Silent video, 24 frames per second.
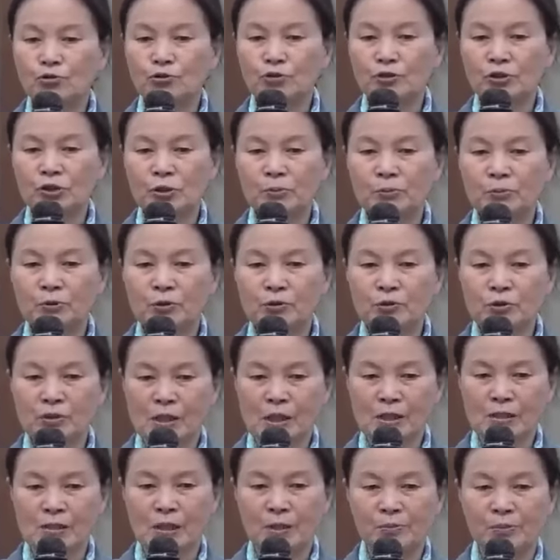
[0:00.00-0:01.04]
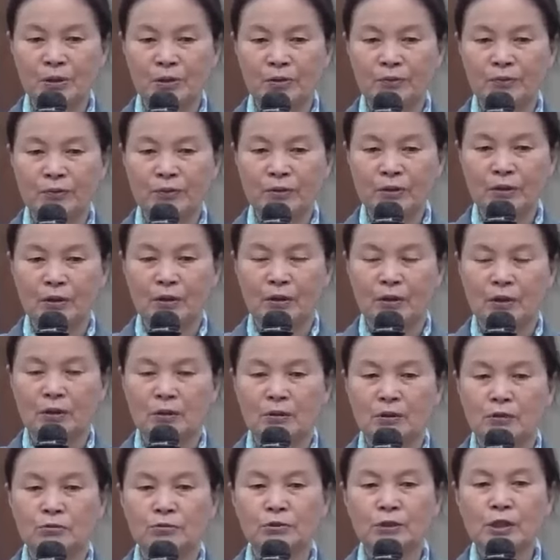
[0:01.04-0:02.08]
중심으로 사냐면
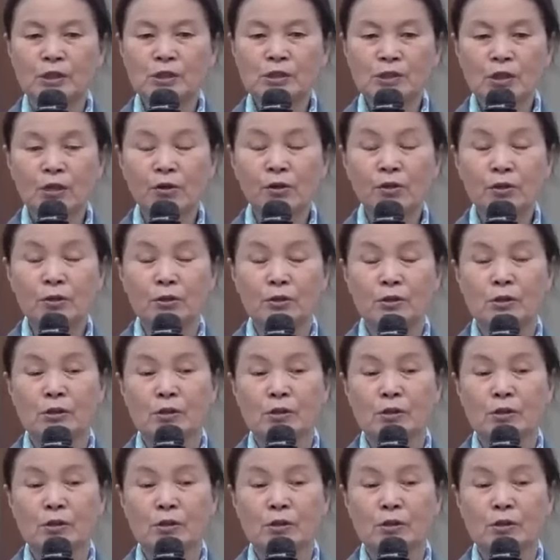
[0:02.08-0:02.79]
우리 성,